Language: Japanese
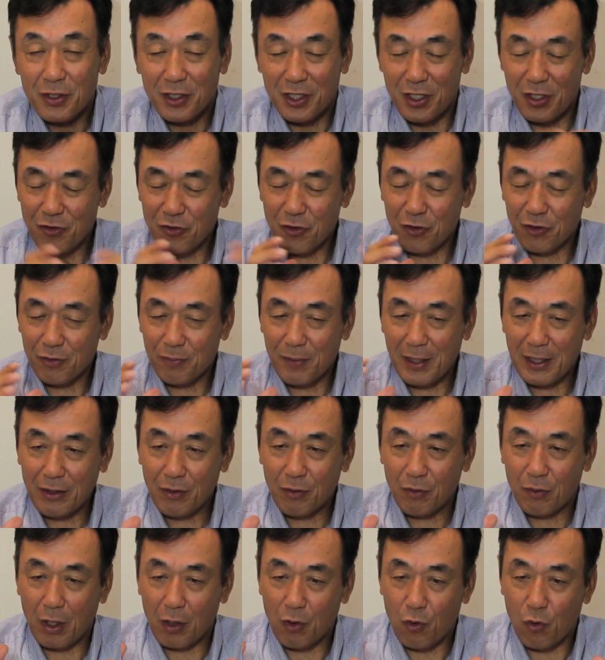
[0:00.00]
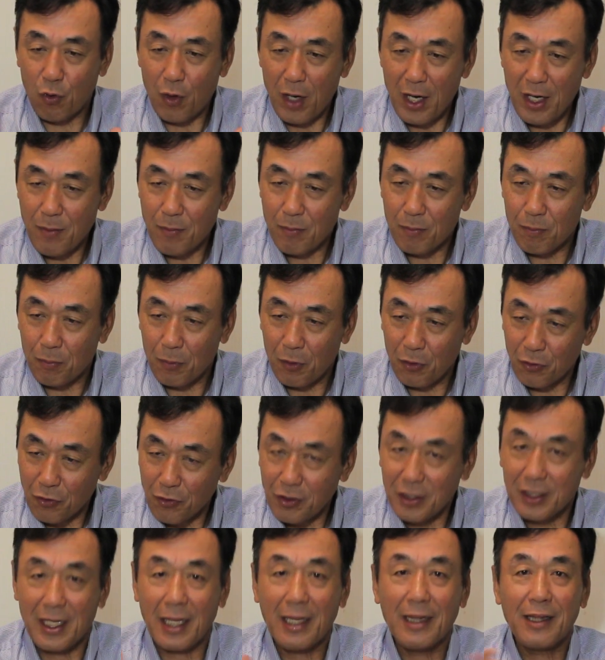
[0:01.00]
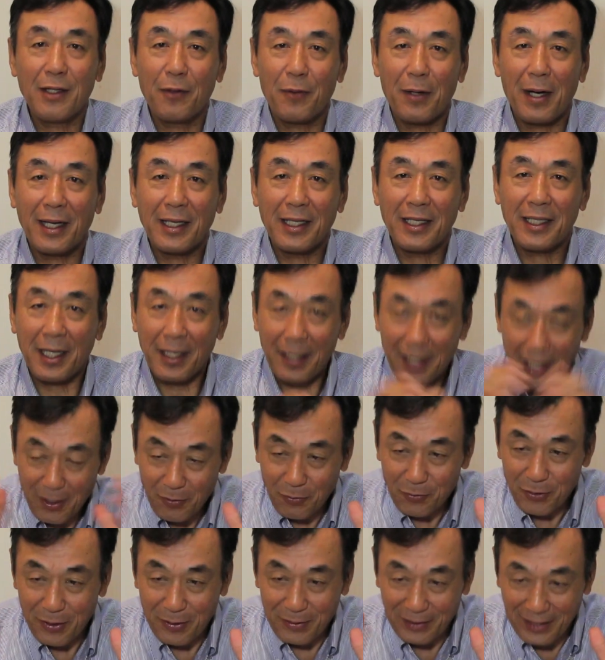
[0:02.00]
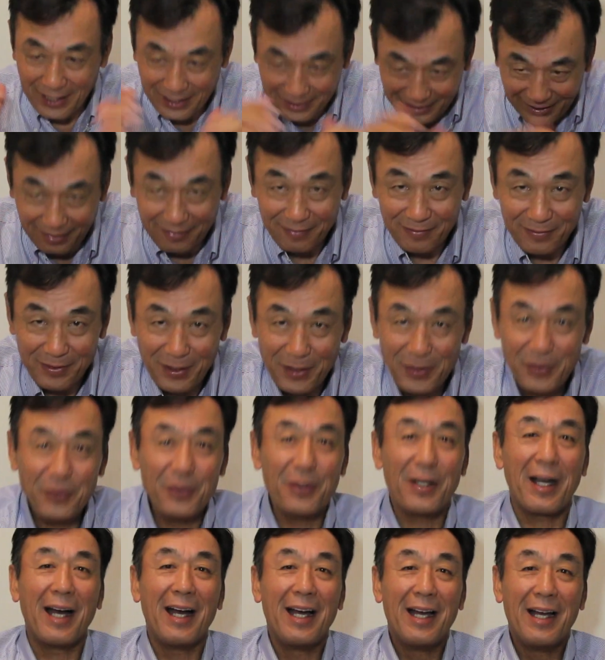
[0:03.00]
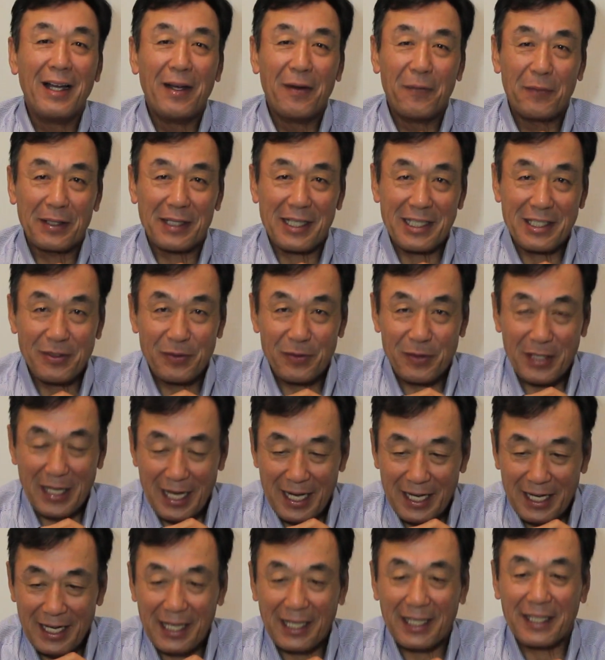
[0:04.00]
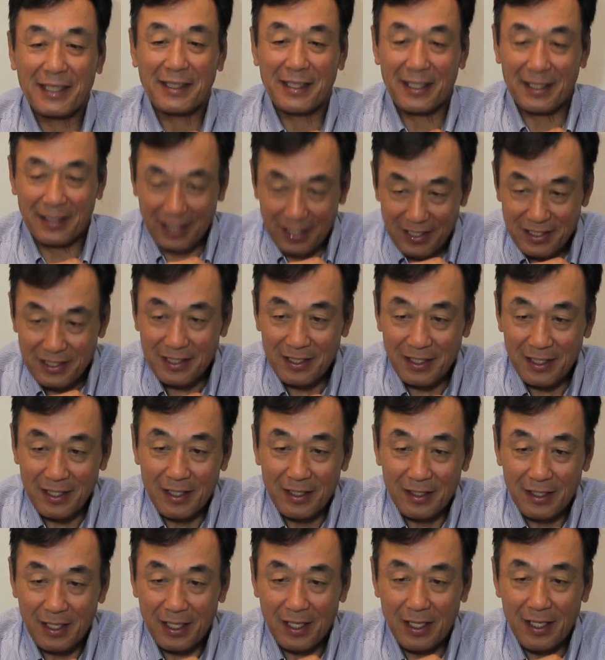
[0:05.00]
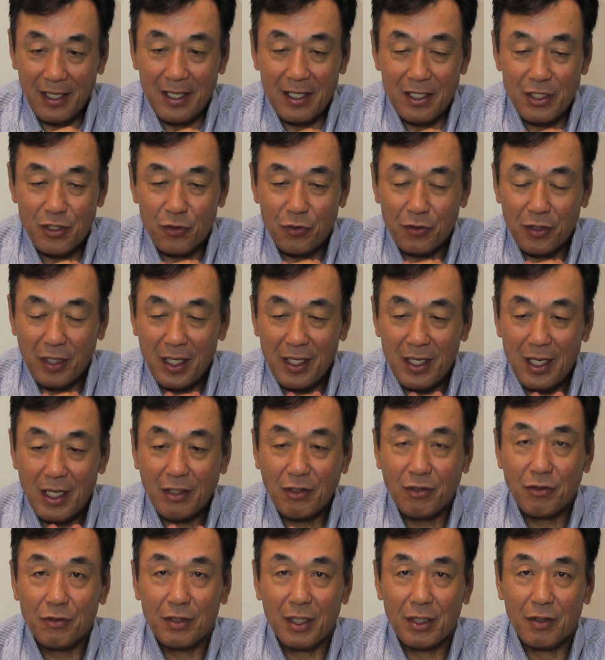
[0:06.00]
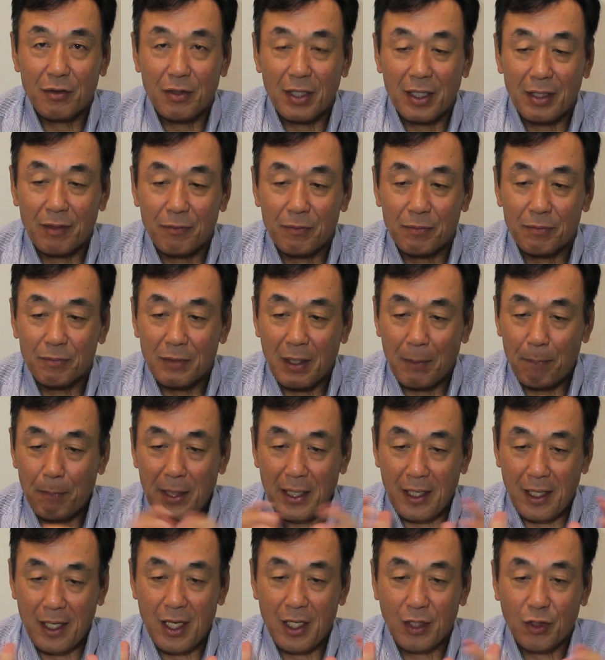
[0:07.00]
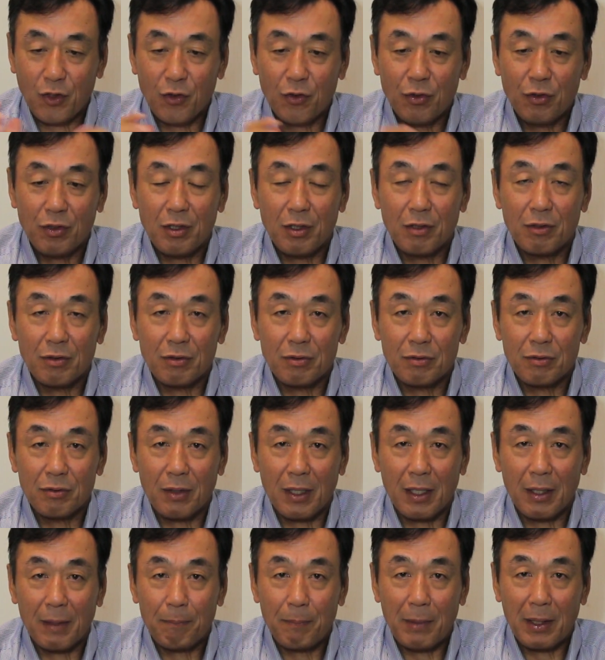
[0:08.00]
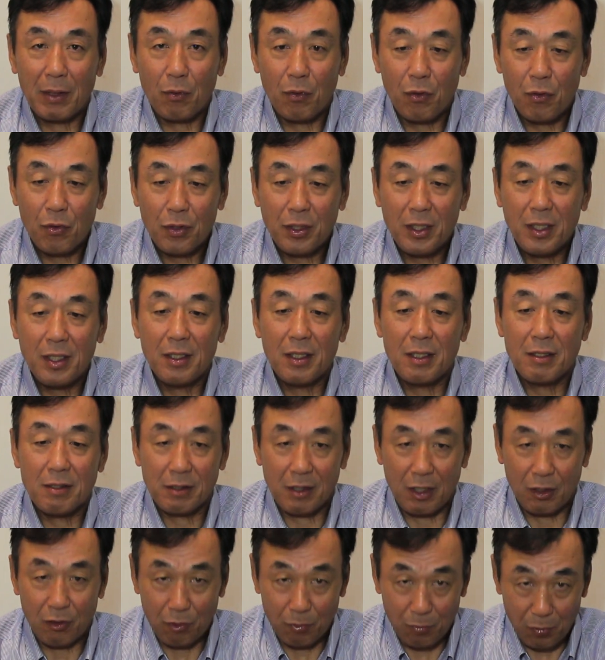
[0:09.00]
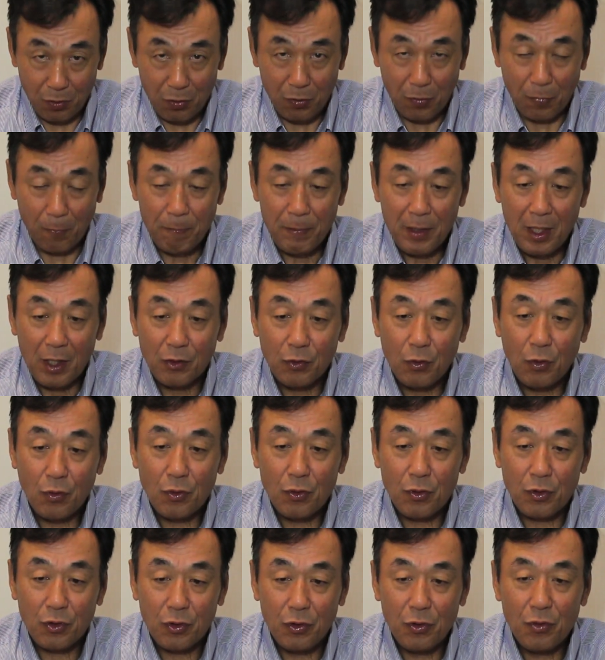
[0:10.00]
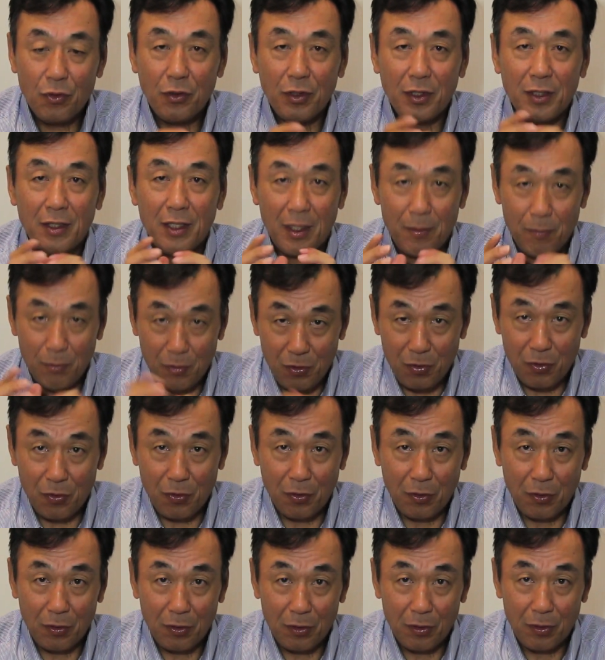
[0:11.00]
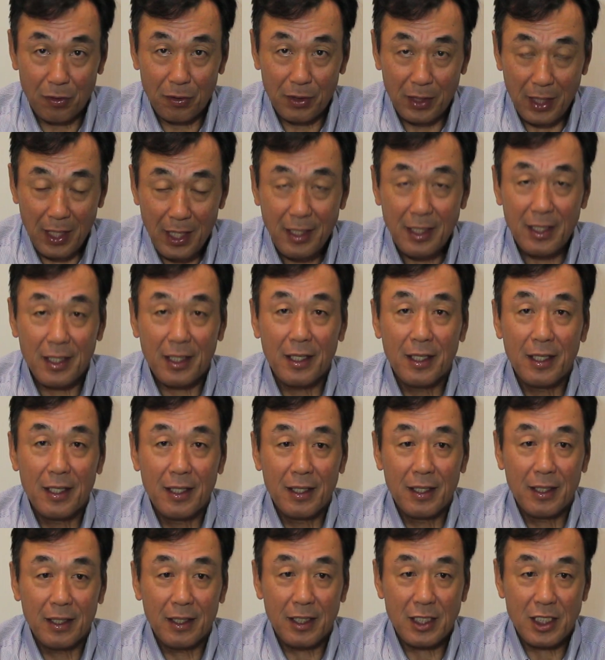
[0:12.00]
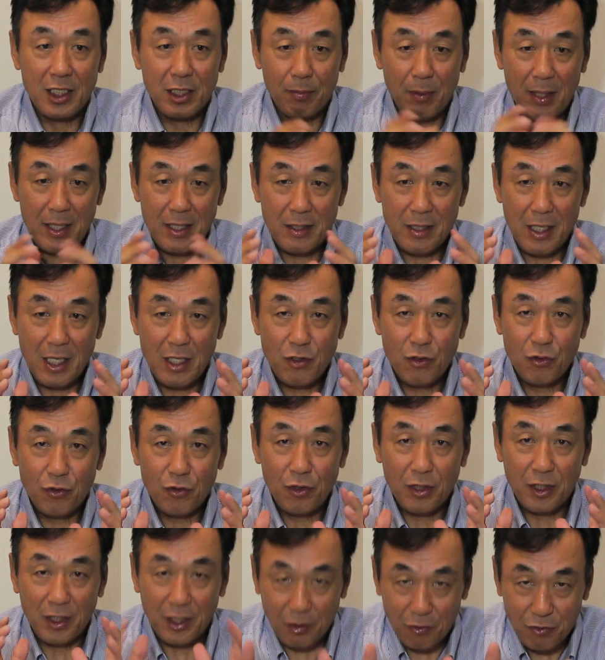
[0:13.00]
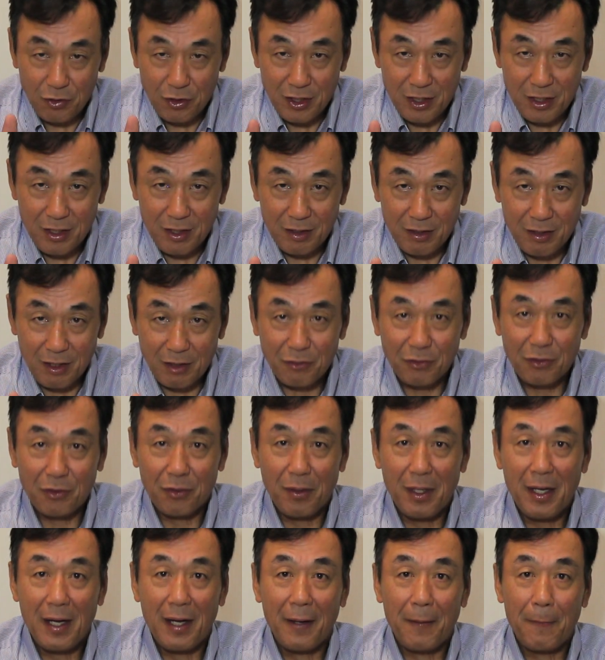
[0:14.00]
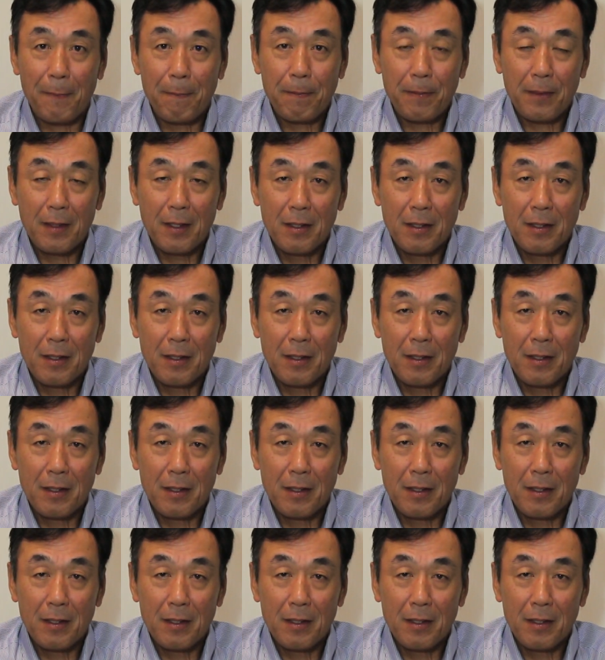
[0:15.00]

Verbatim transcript: 金属バットは怖いものになってはいけないのではないかっていうのが私の考え方ですで少年野球へのやっぱり影響っていうのはやっぱり大きいですけどもどの競技でもやはり一番最初の入り口っていうのは